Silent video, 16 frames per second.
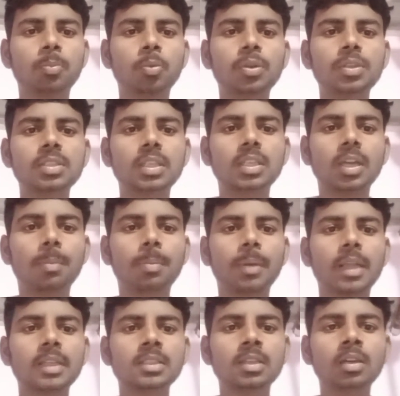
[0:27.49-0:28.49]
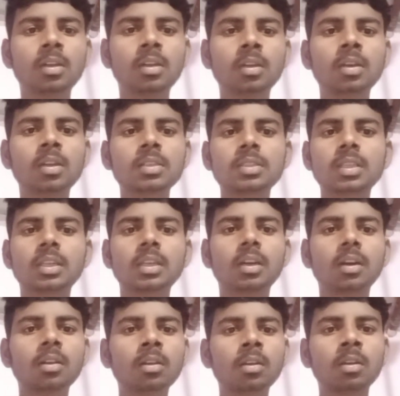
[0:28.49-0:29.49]
ये पुणे सिटी का प्राइस है अलग अलग सिटी
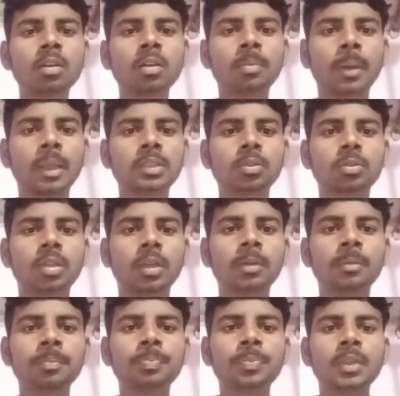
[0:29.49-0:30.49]
का अलग अलग प्राइस होता है